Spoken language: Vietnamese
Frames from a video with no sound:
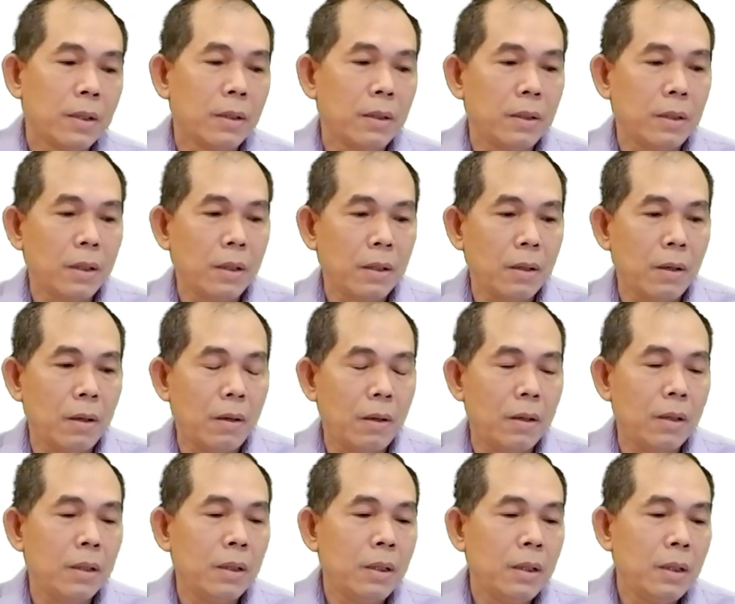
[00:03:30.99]
rồi nó
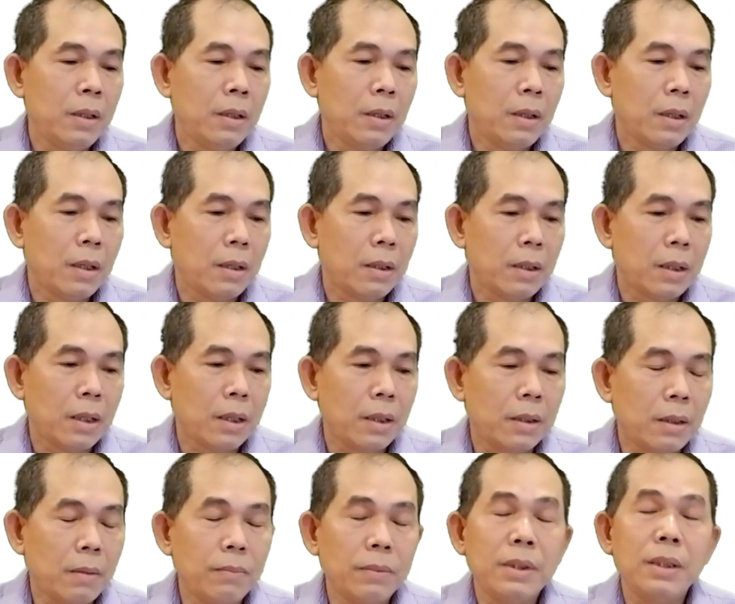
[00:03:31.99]
có à, là
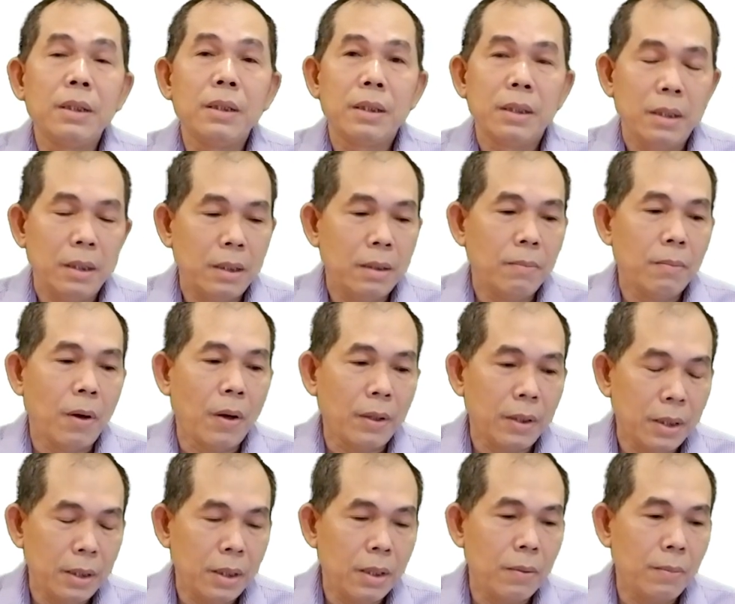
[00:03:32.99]
cái thông tin thì
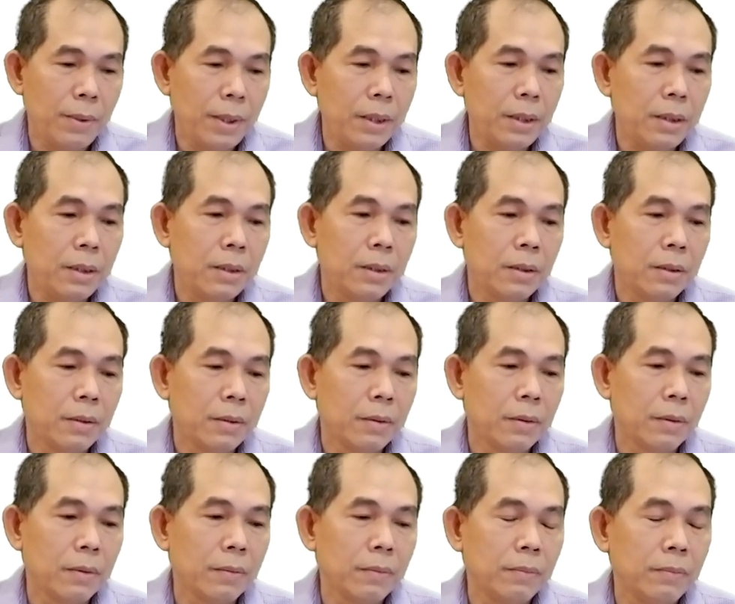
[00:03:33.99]
mọi người đều biết
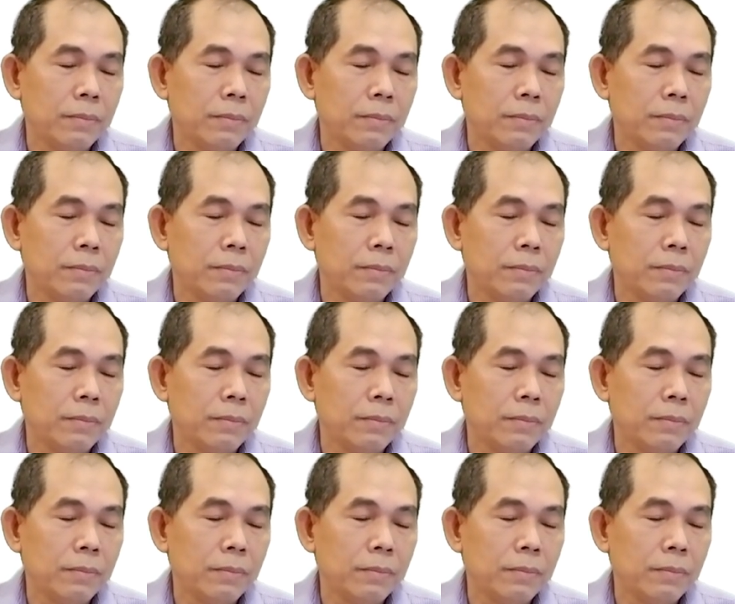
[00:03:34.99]
ừ.